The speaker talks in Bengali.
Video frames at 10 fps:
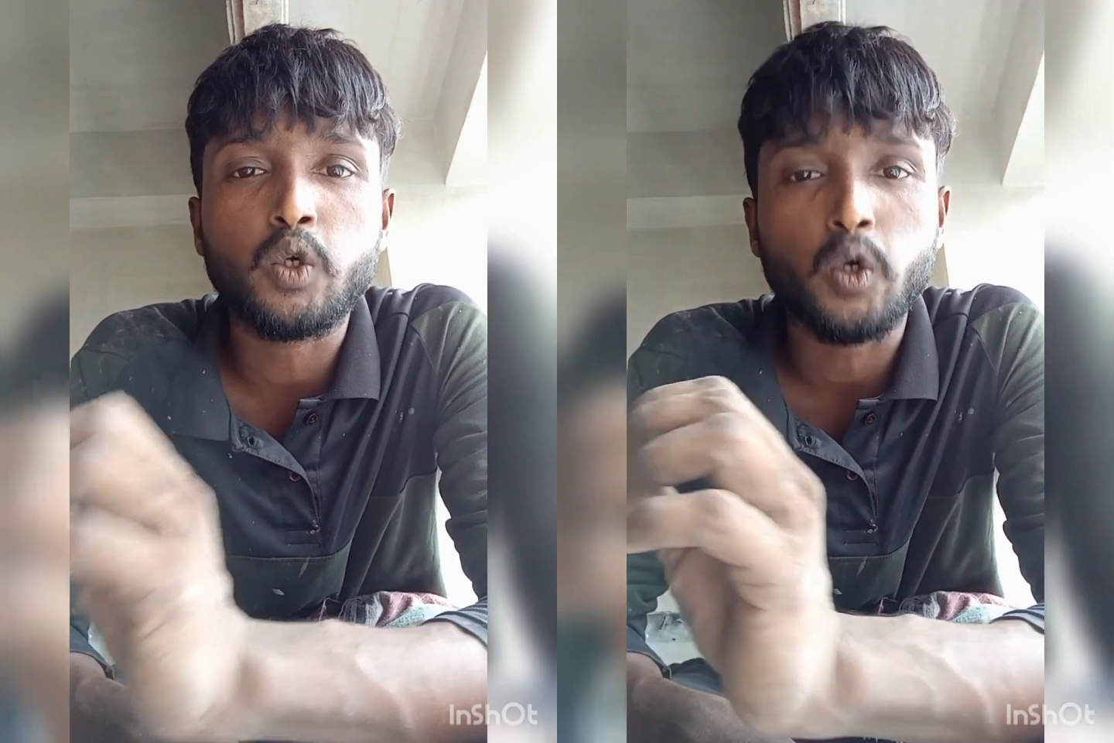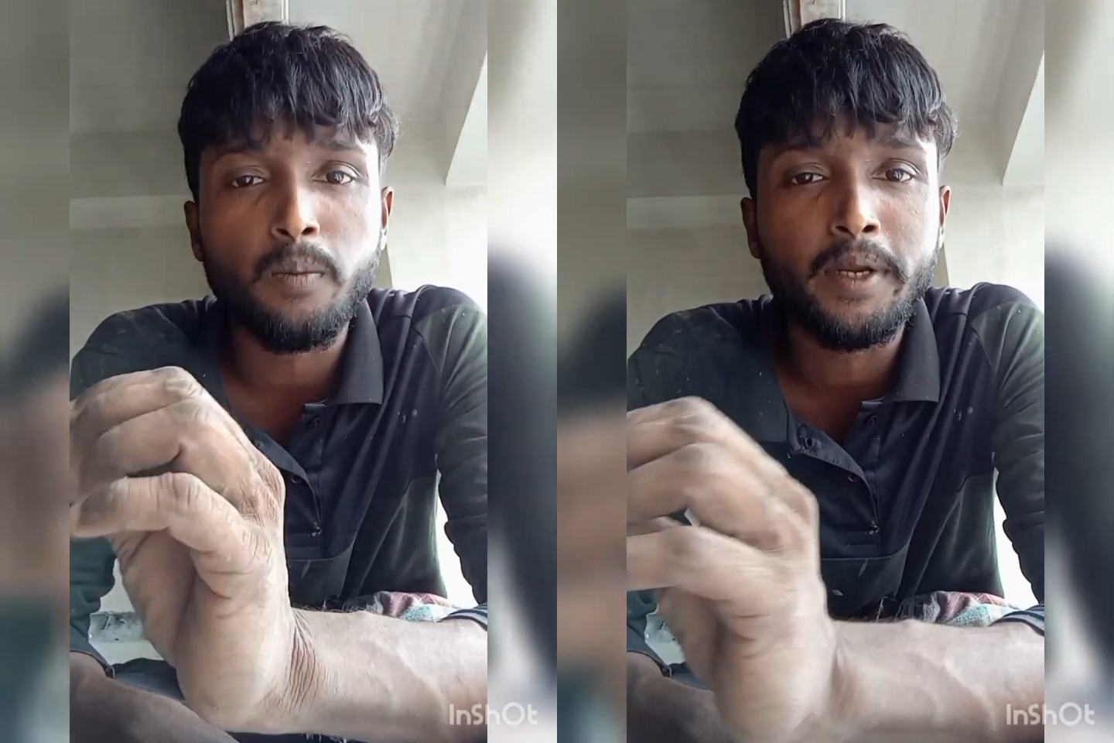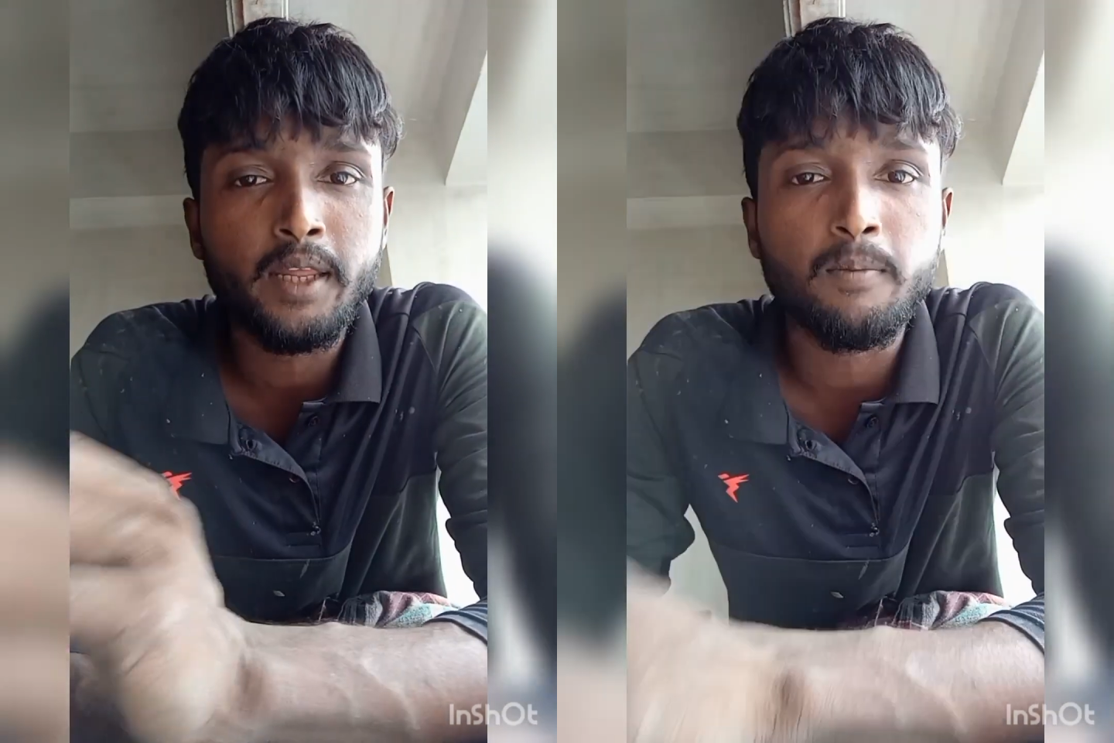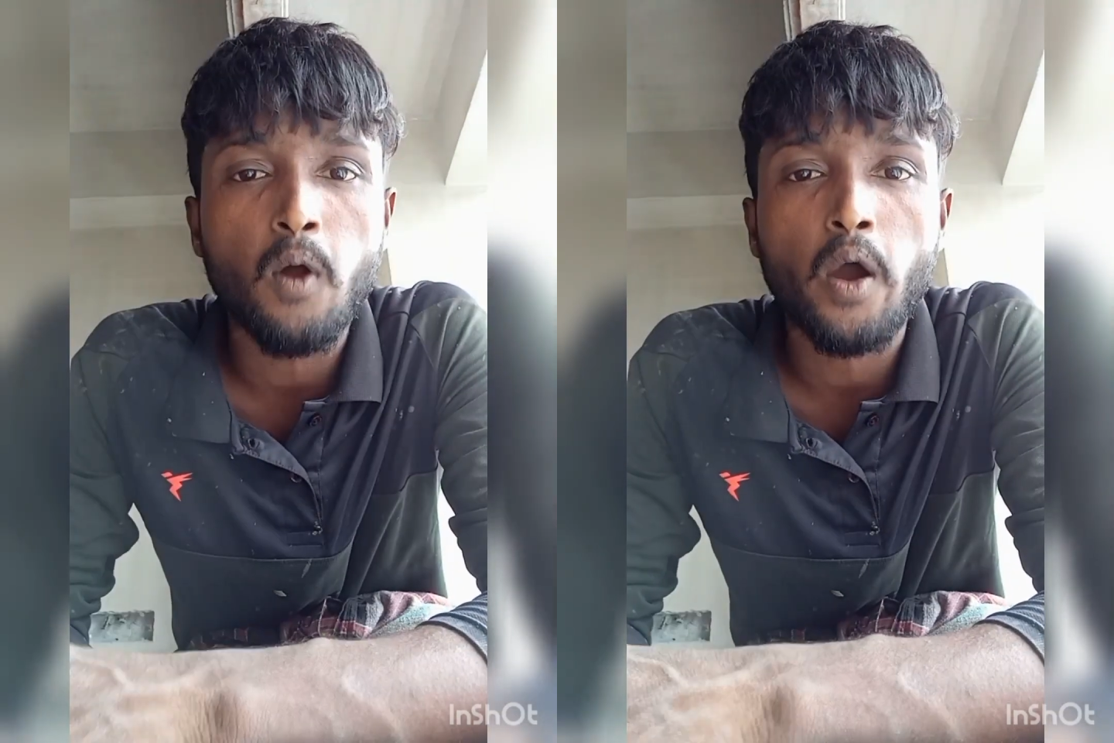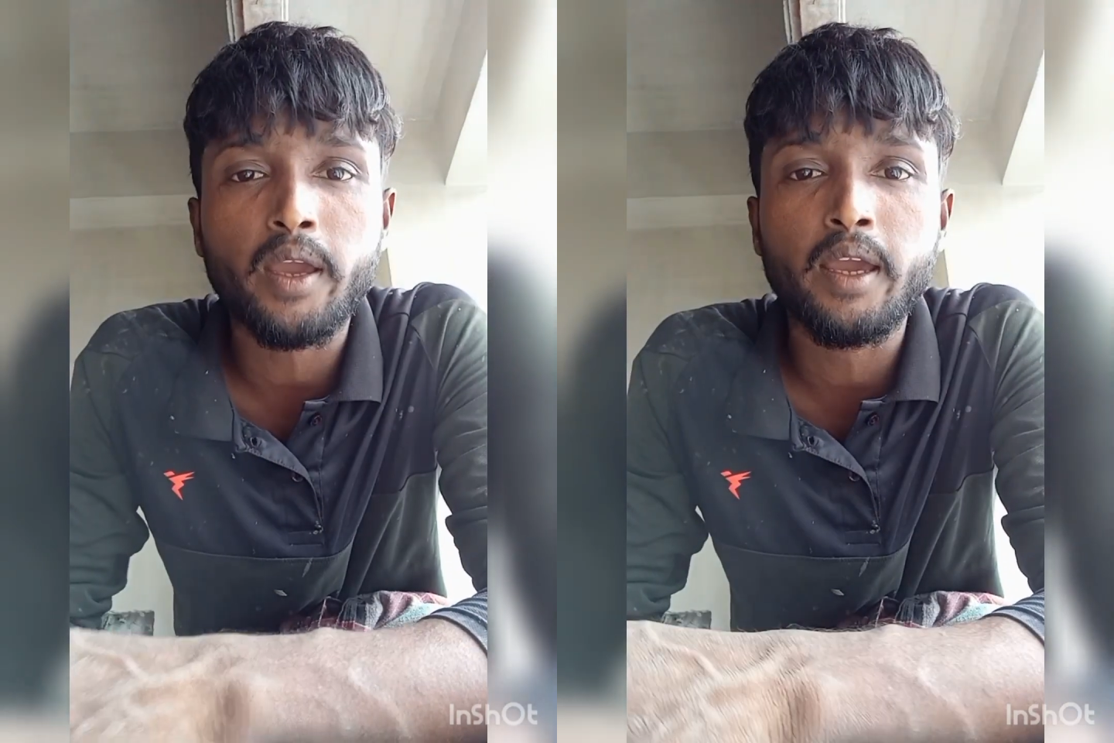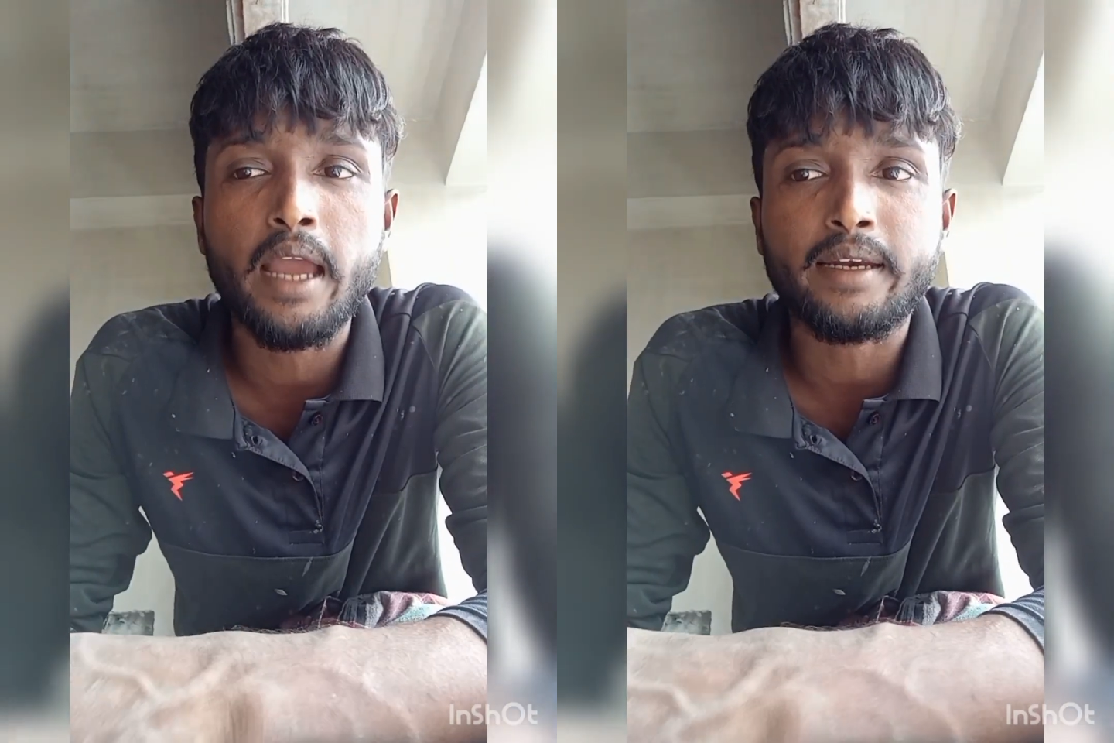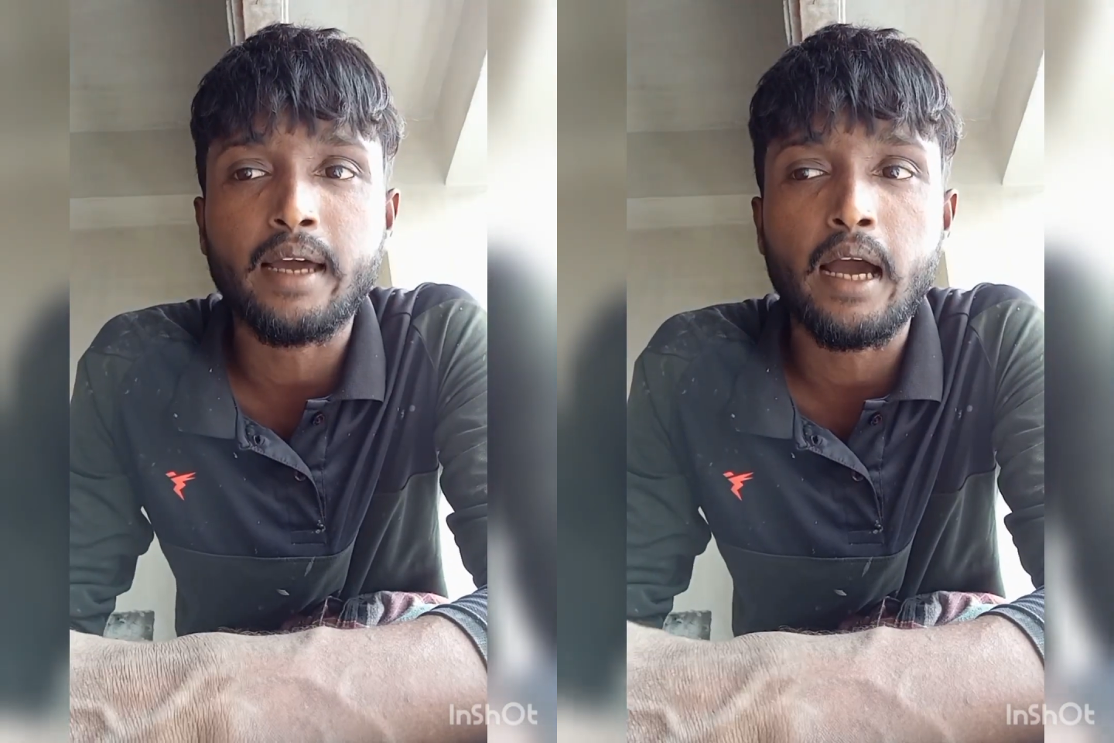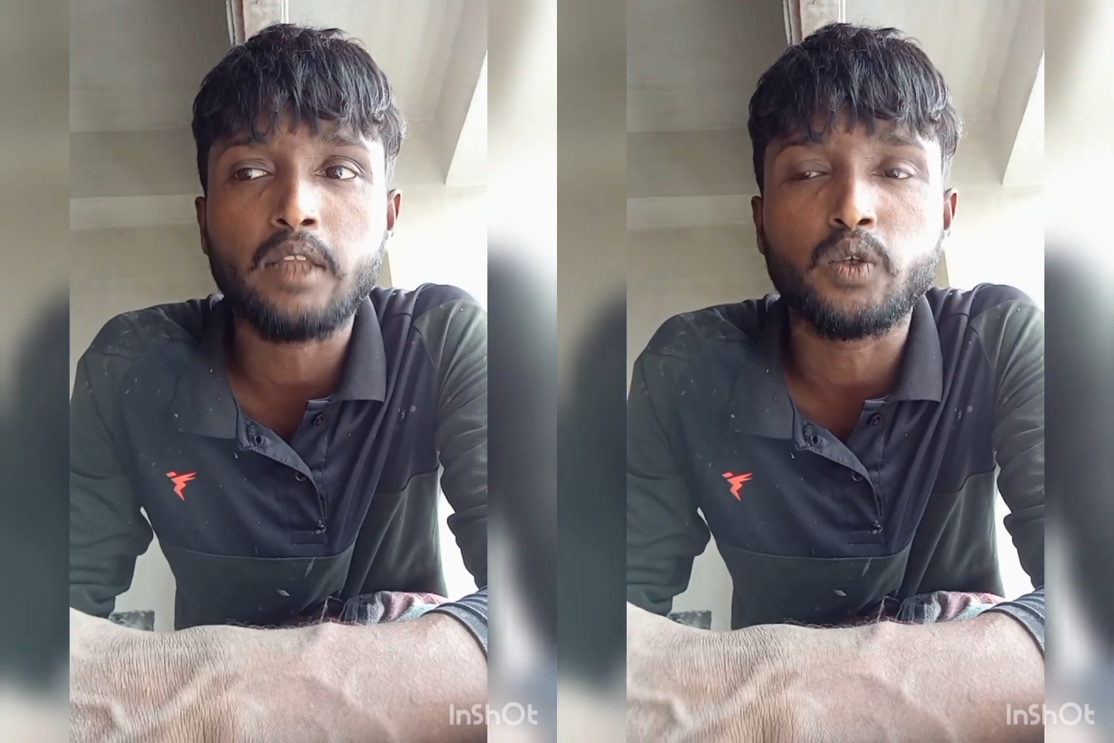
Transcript: ছোট মিনি ব্লকে একটা